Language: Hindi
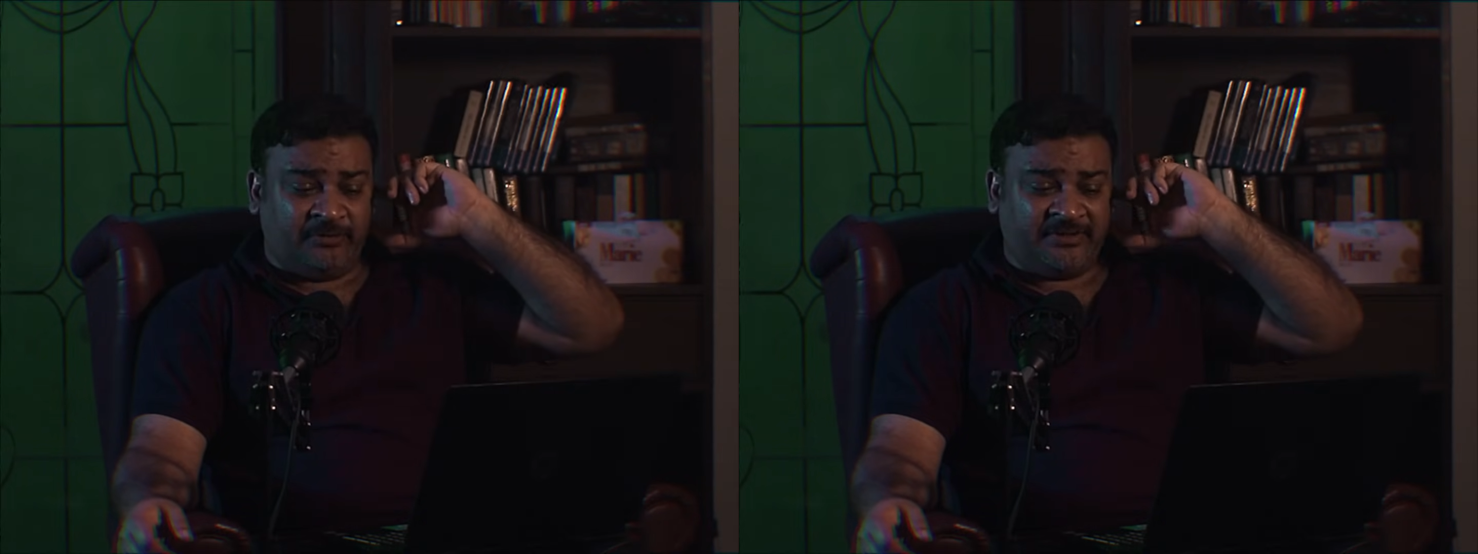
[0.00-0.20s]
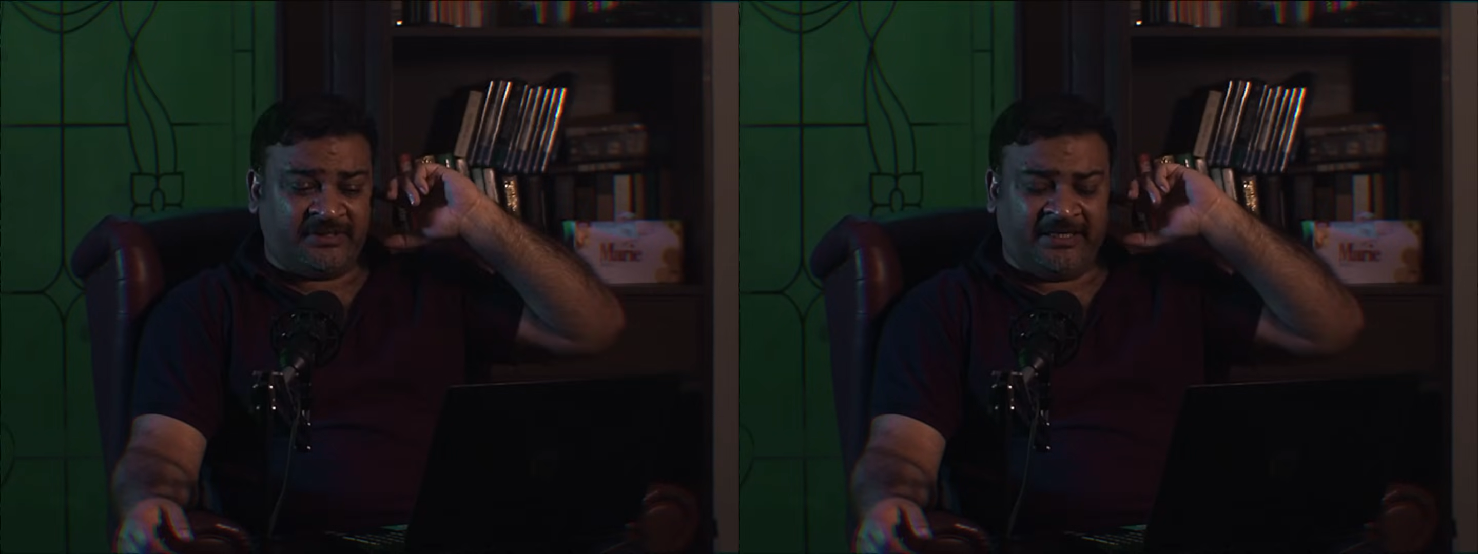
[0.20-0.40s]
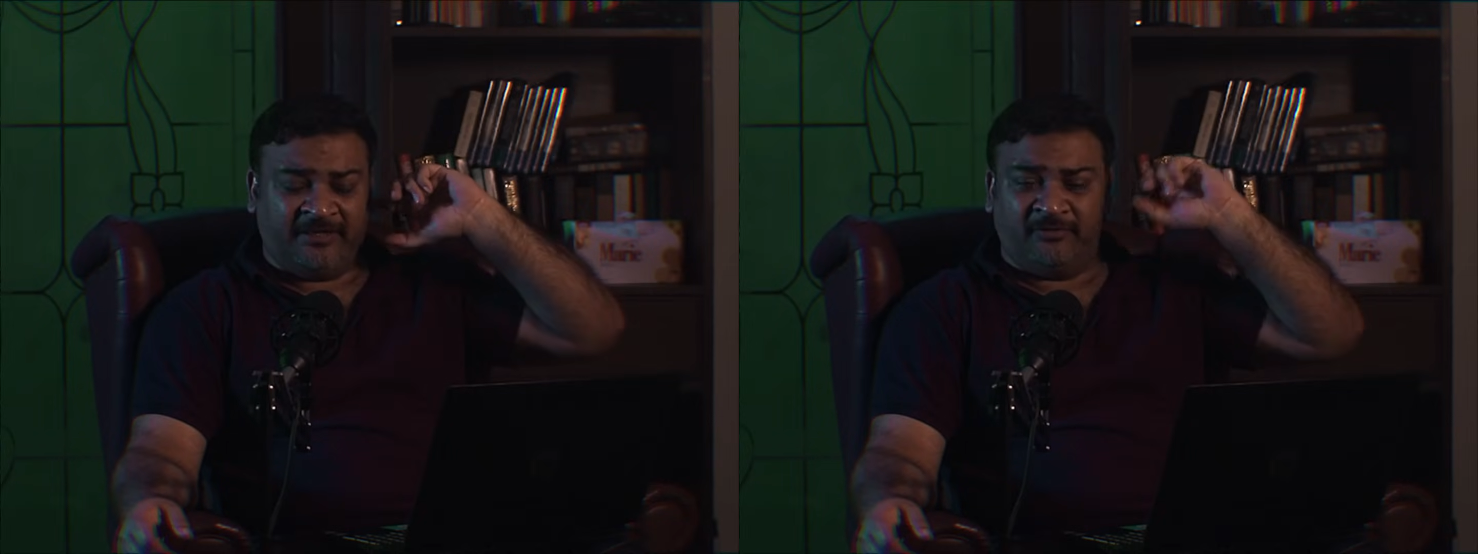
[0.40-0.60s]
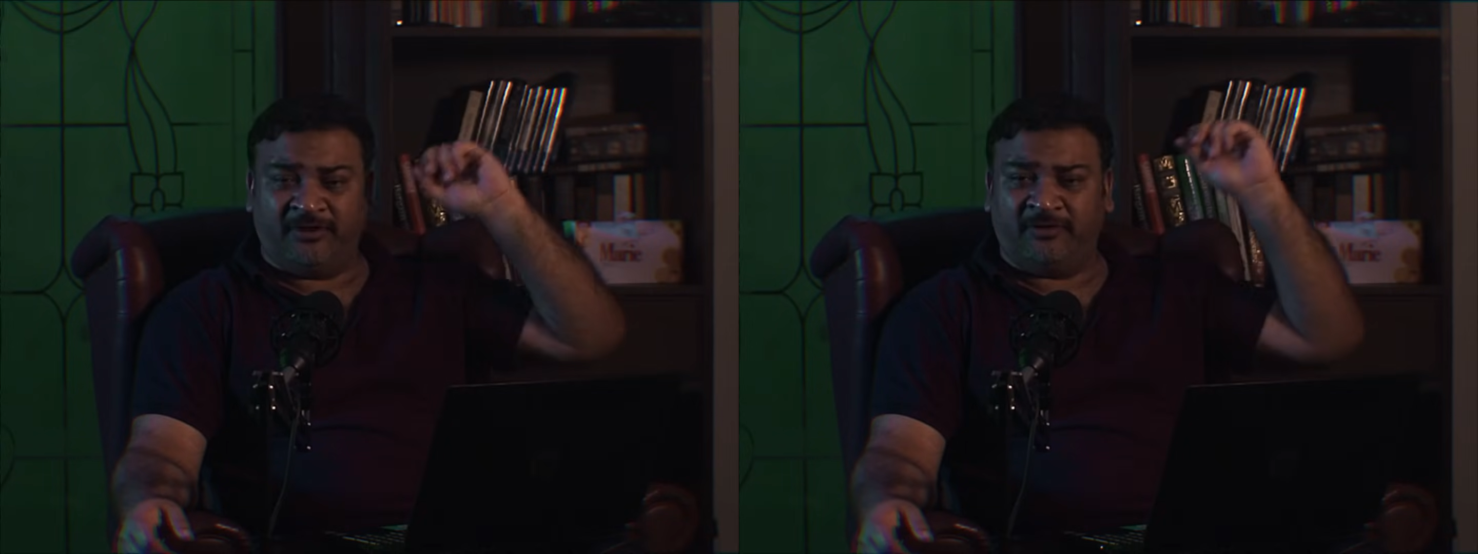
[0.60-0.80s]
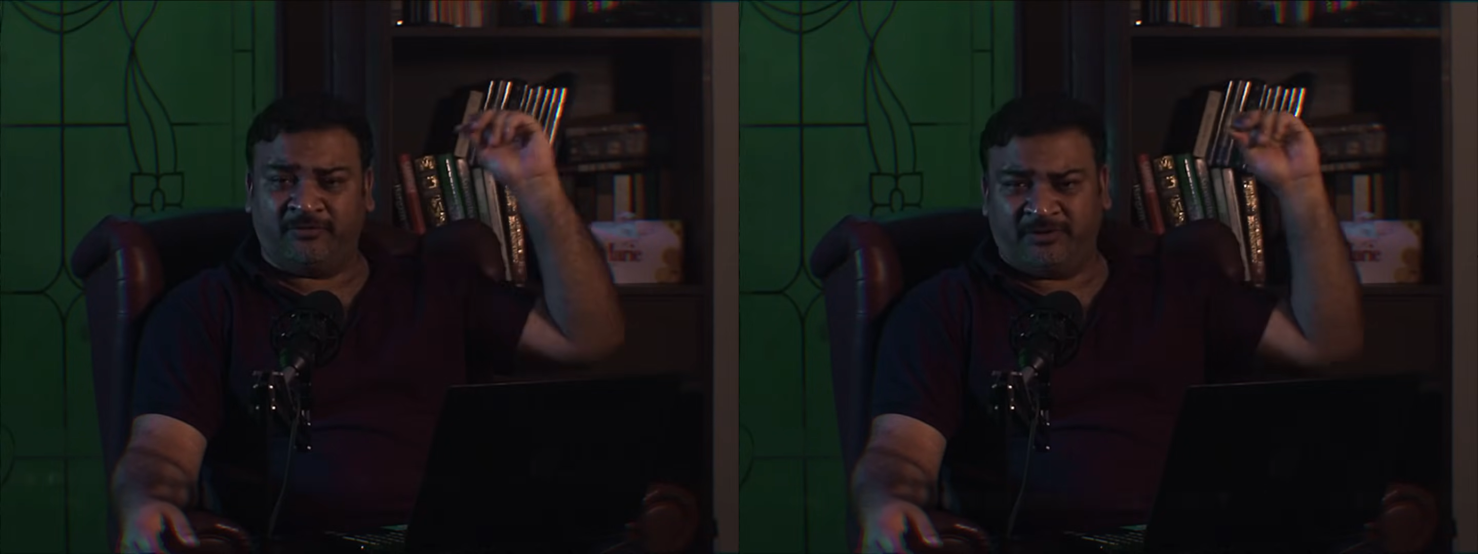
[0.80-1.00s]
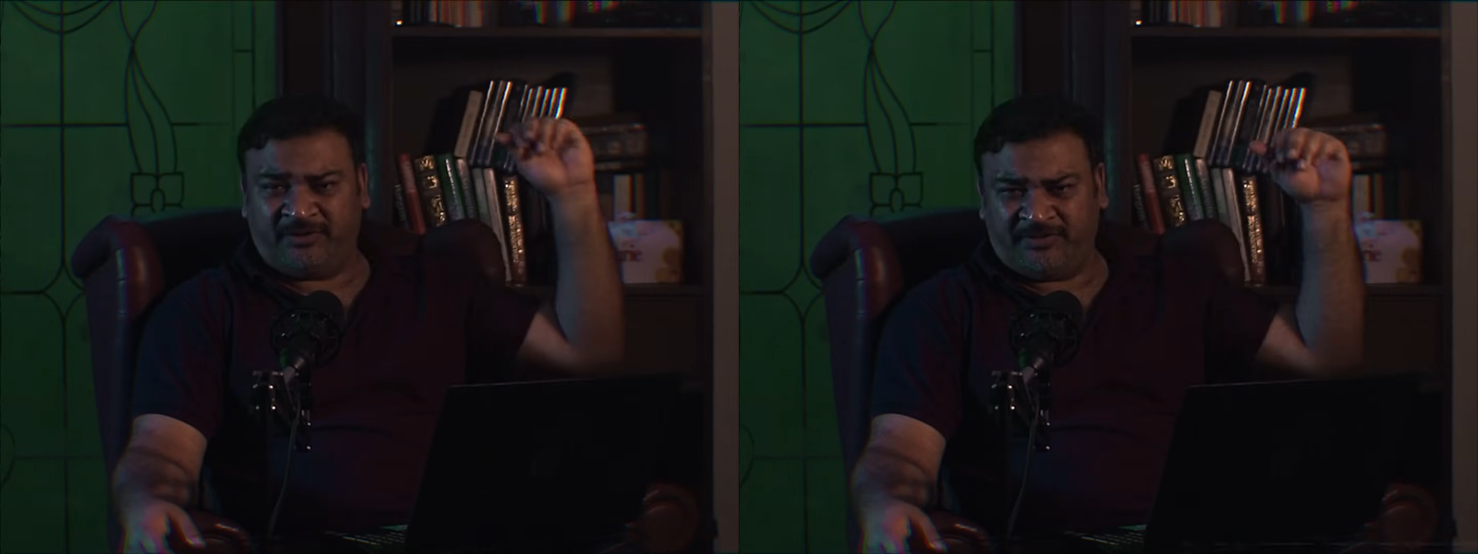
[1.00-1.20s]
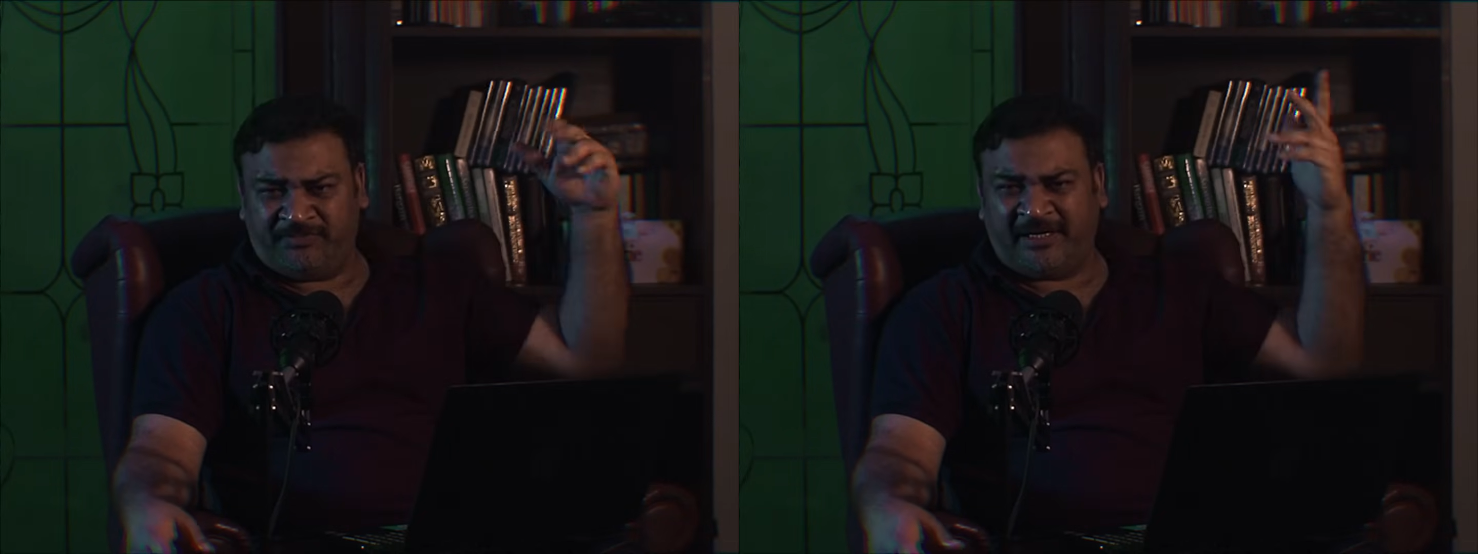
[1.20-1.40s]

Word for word: दोस्त थे उन्होंने कुछ